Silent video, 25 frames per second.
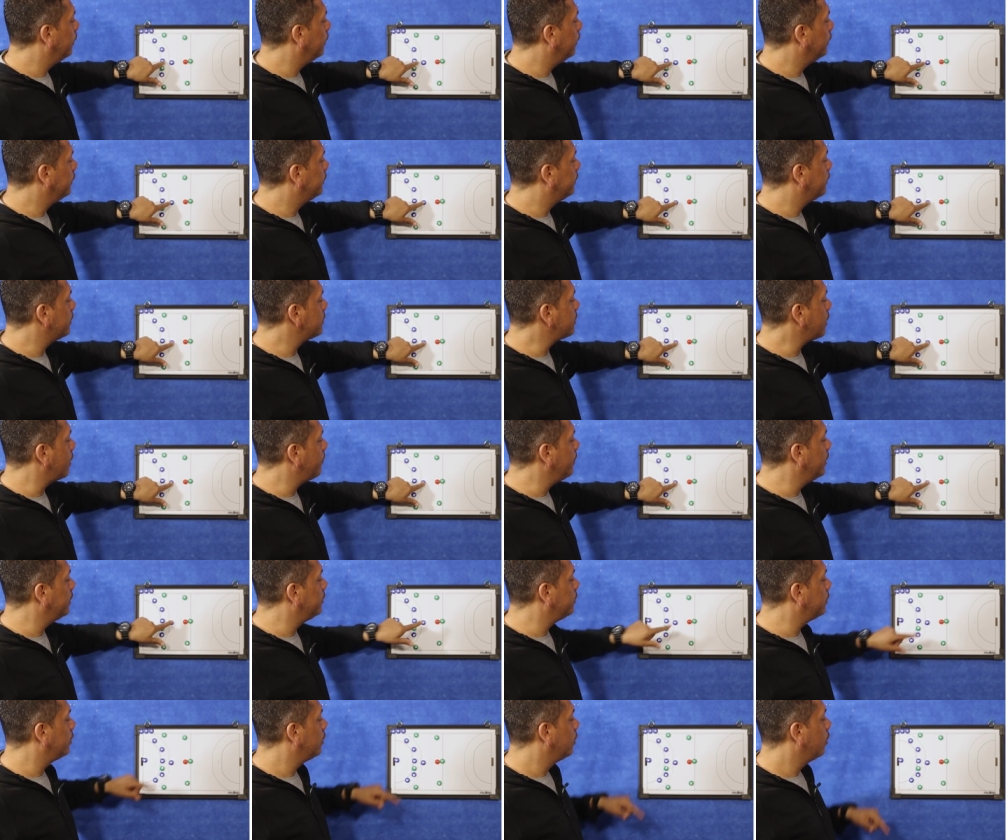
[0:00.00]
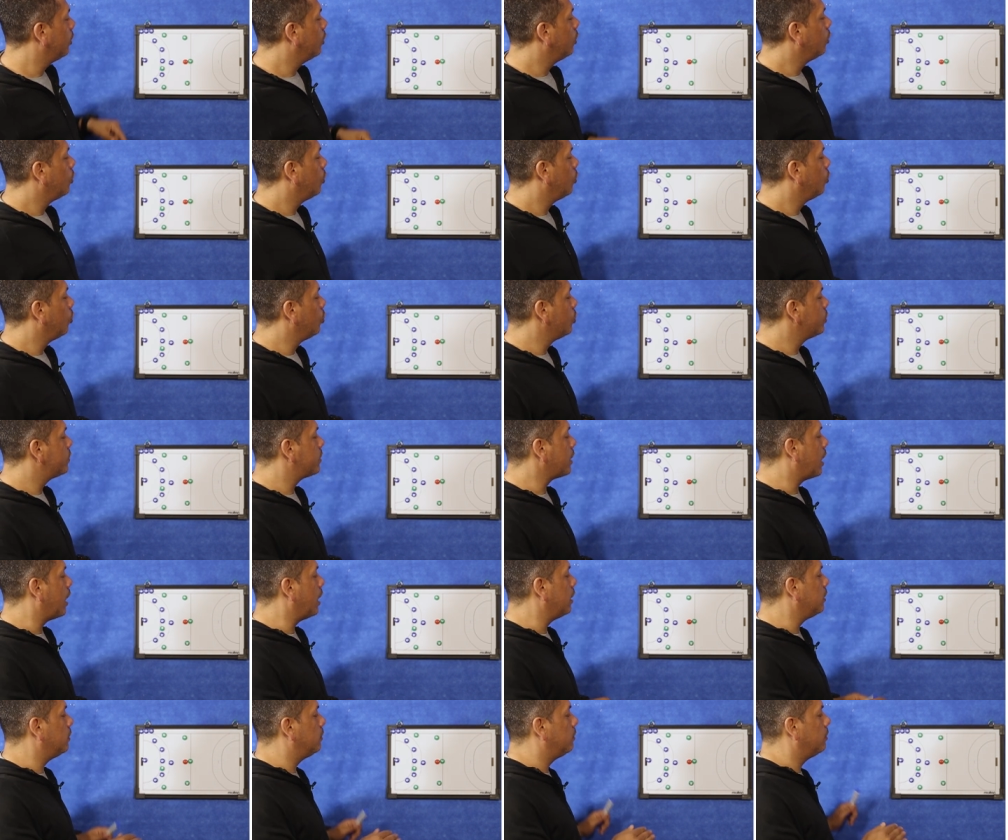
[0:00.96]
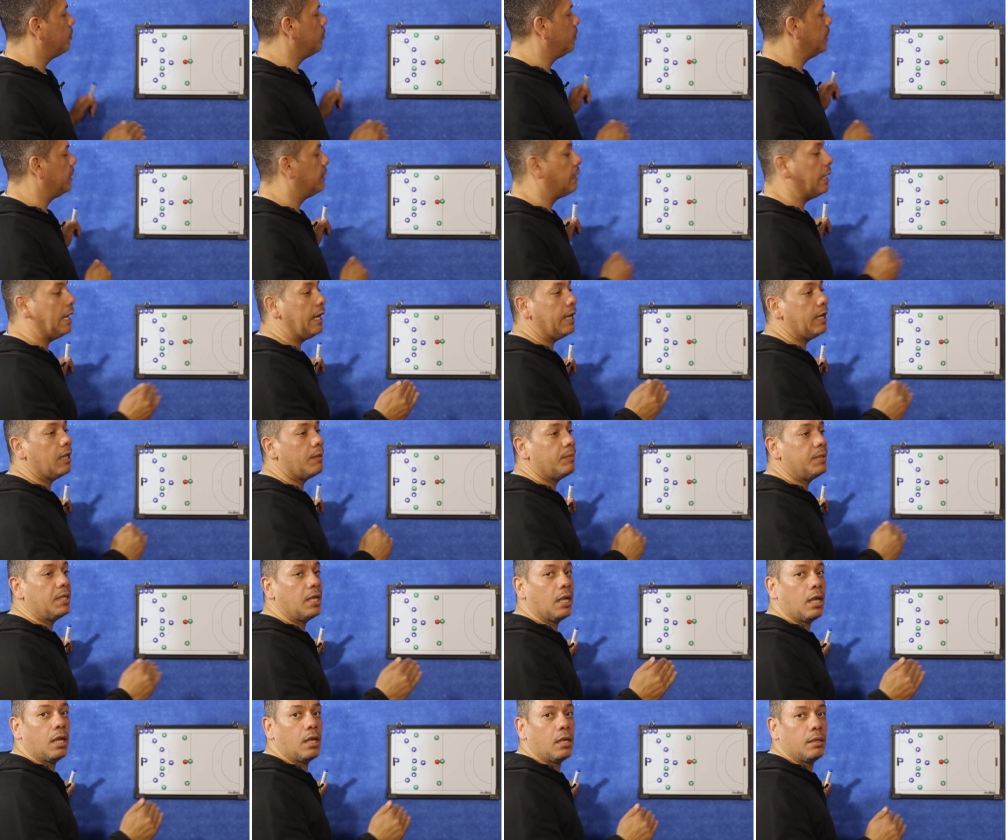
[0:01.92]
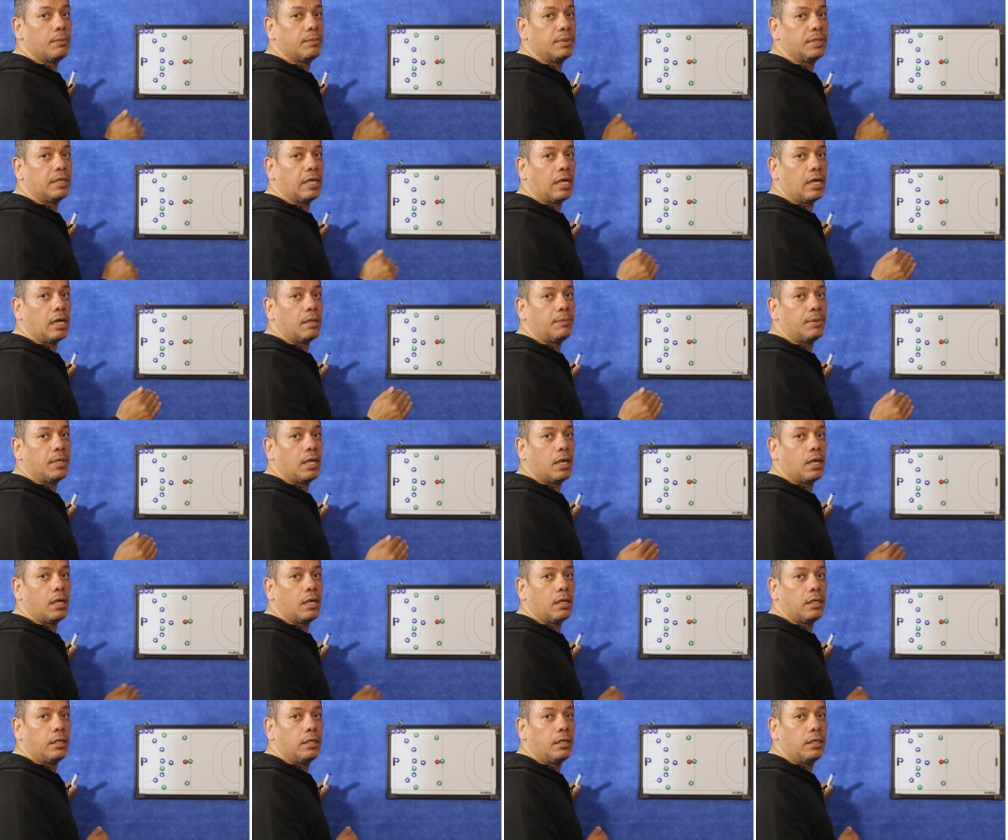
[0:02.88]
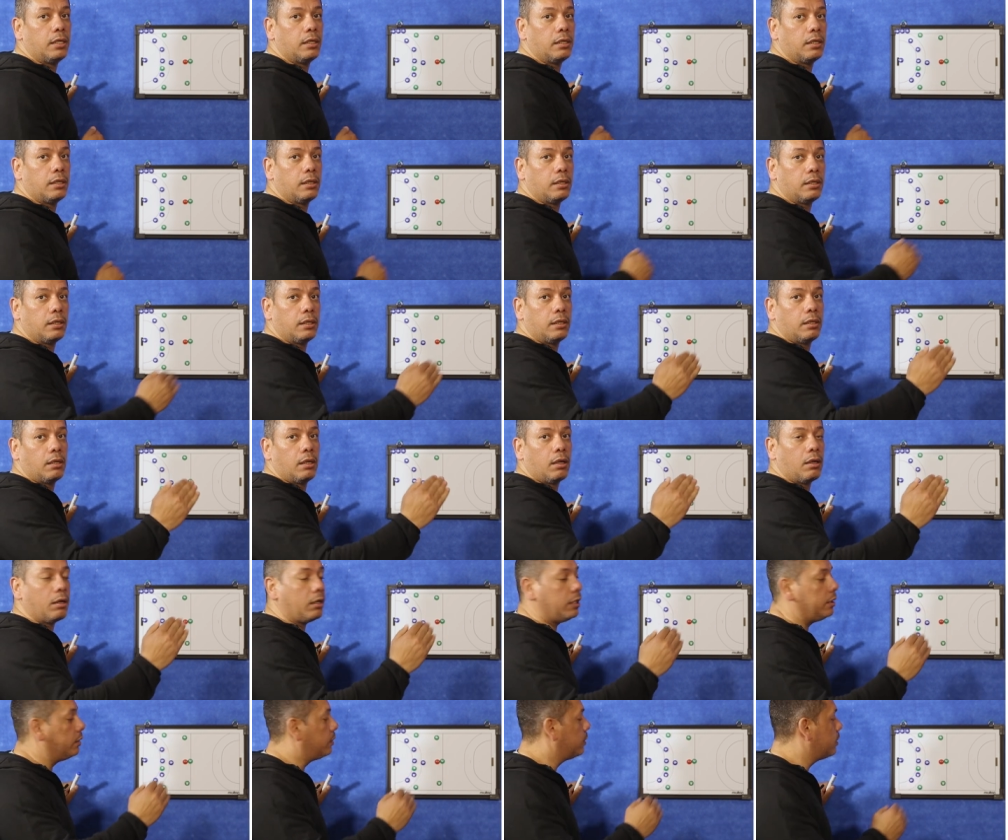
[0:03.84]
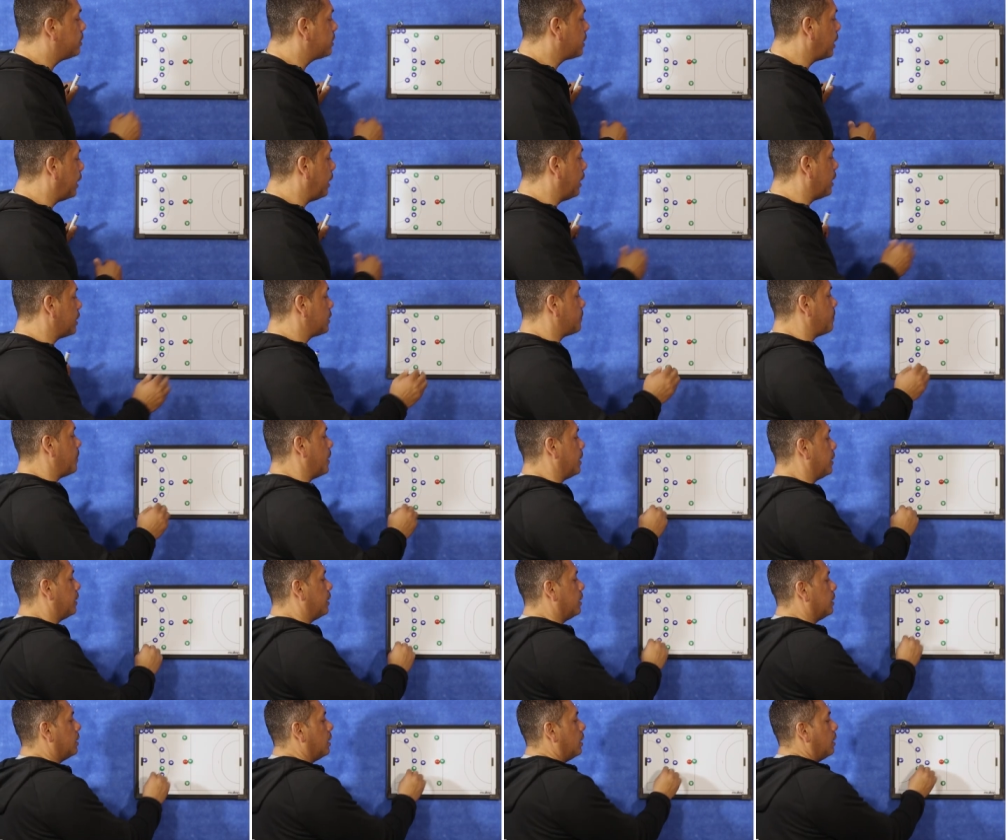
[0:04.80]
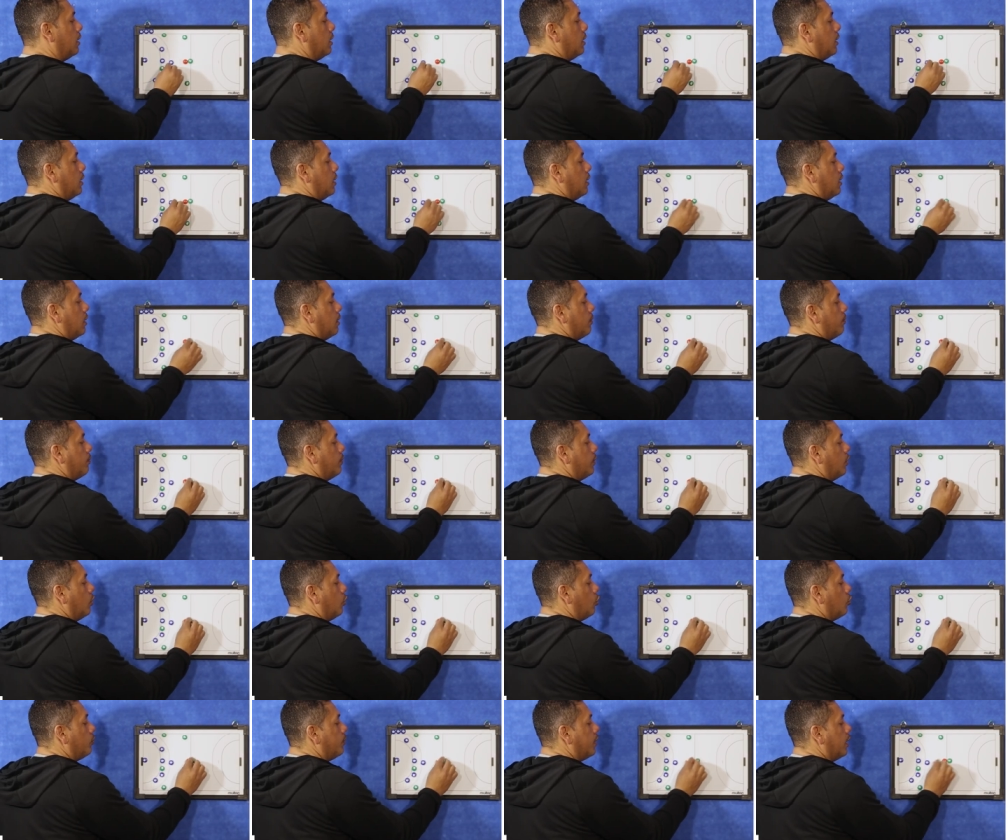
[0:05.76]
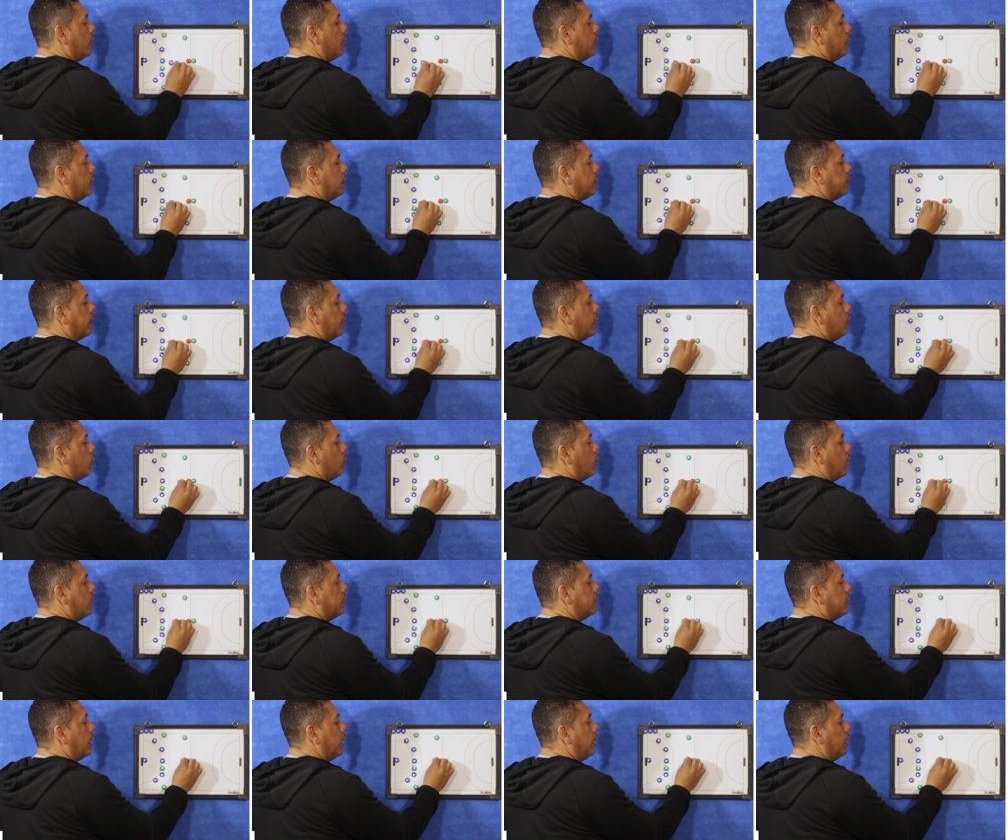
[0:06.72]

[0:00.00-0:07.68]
التسعة متر وساعات بتعلى بيها بتعلى بيها ايه لغايه زي الاسبان كده بيعلوا بيها ايه تلاقي الواحد